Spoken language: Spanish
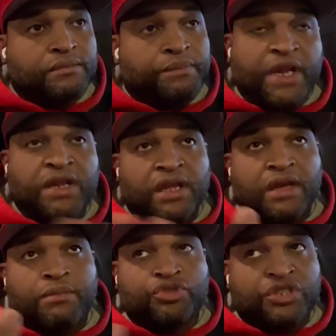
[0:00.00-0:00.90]

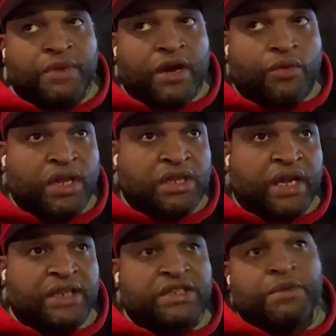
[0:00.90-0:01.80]
perdí muchísimas
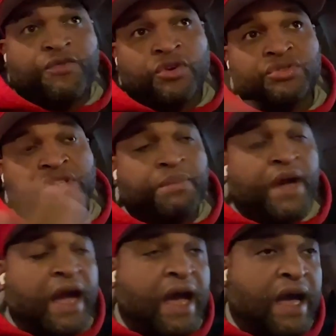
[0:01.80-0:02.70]
cuentas que se me fueron sin
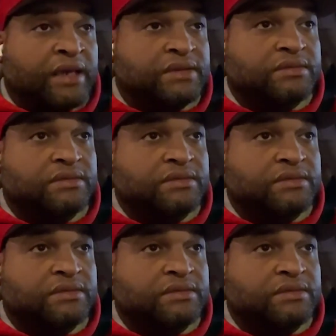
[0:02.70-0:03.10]
pagar.